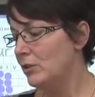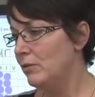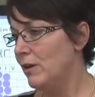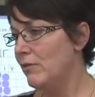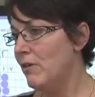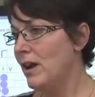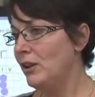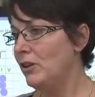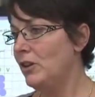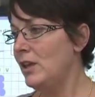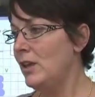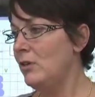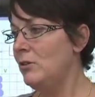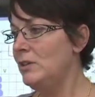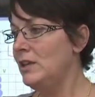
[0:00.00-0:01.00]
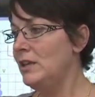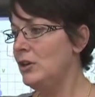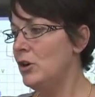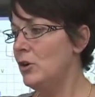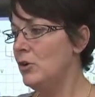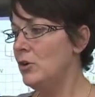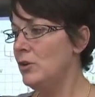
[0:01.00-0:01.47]
Parce qu'un
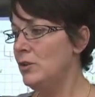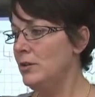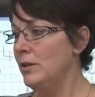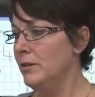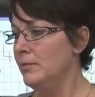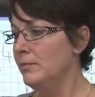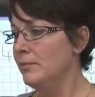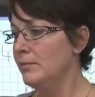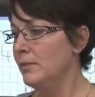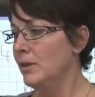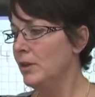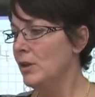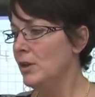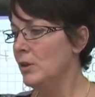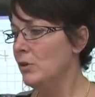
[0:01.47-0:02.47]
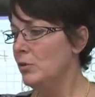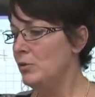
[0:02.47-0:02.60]
enseignant aujourd'hui, ce